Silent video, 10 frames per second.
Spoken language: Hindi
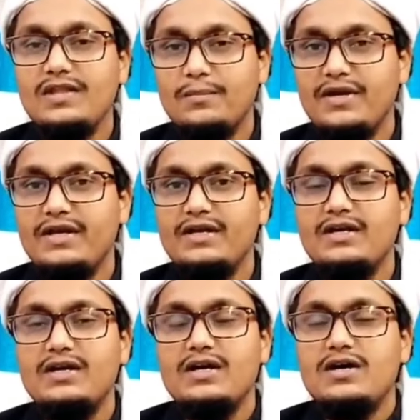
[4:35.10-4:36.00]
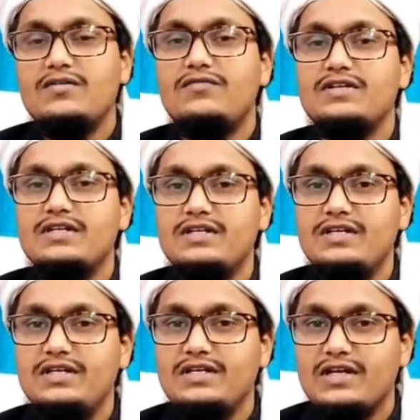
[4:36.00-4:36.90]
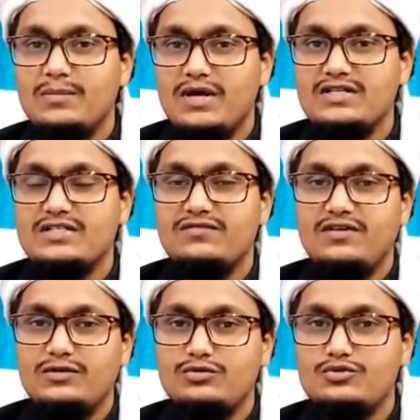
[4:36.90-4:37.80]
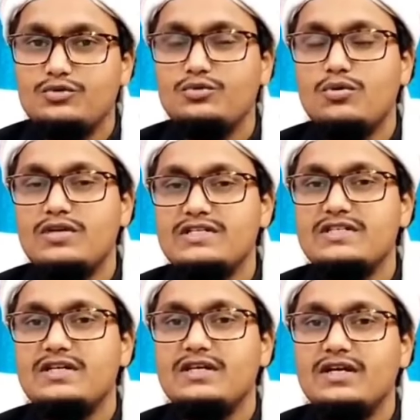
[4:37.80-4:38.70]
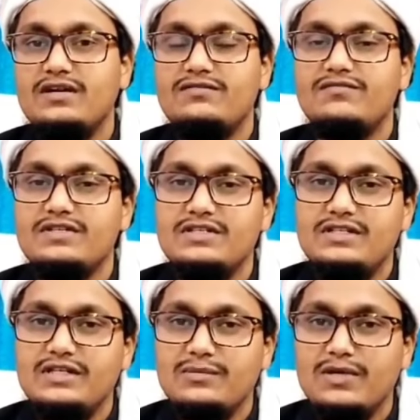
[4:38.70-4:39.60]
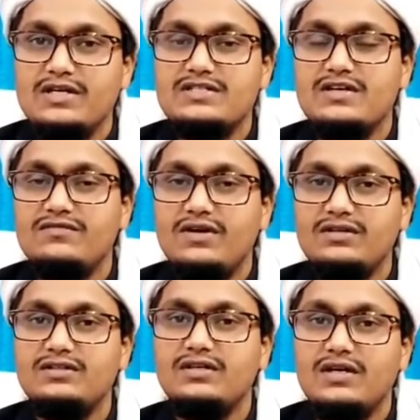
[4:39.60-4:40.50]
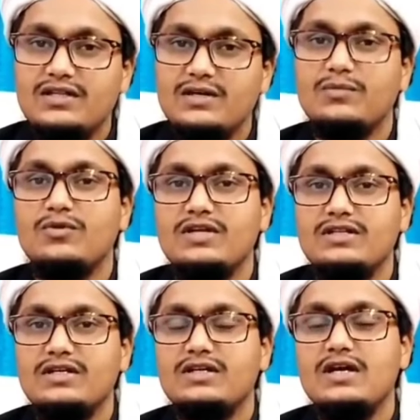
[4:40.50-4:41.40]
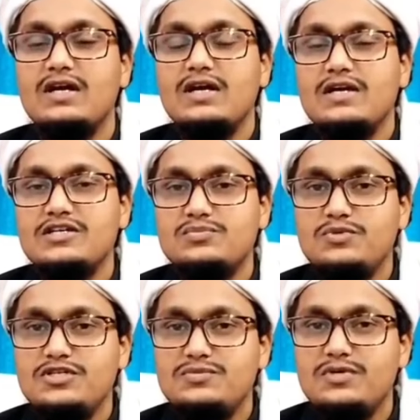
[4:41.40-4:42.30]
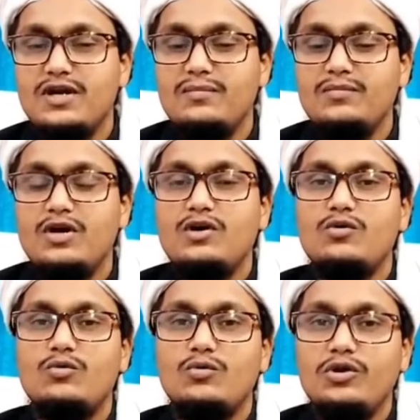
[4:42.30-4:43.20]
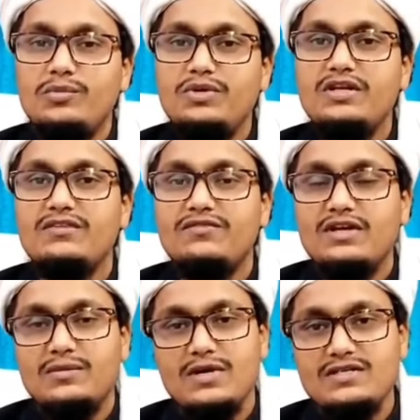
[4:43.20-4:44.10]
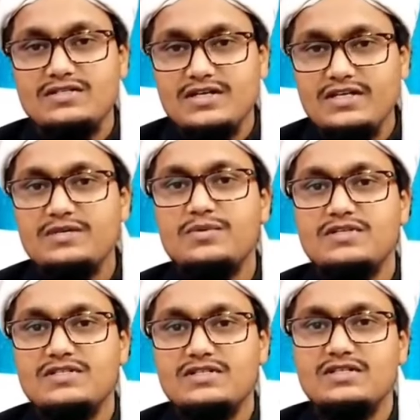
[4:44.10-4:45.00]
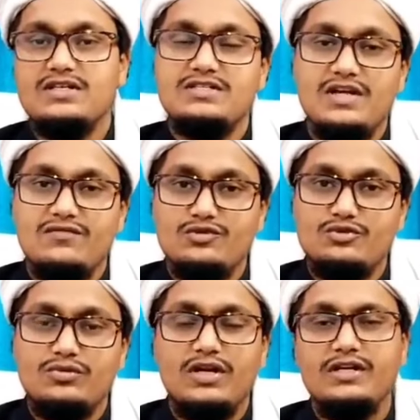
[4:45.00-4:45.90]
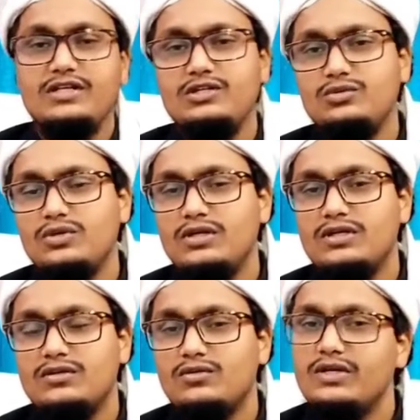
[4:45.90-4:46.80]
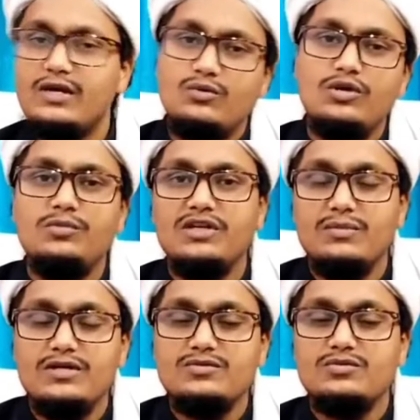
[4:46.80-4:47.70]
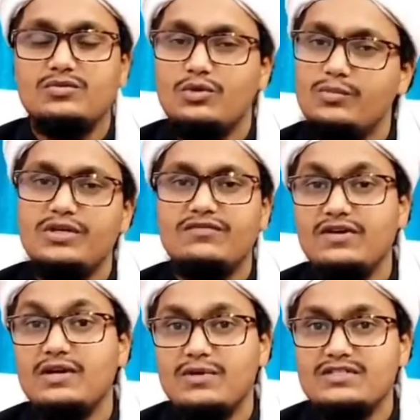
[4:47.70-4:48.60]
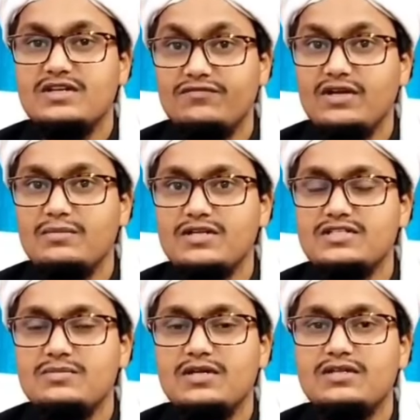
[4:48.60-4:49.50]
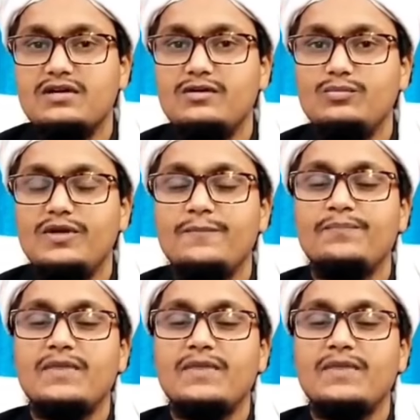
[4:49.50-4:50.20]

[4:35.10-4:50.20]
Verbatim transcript: नंबर एक फ़जर की नमाज का वक्त शुरू होने से लेकर फ़जर की नमाज का वक्त ख़त्म होने तक इस बीच में हम कोई भी नफल नमाज नहीं पढ़ सकते हैं चाहे वो शुक्राने की हो हो या कोई भी नमाज हो कोई भी नफल नमाज नफल नमाज की बात कर रहा हूँ मैं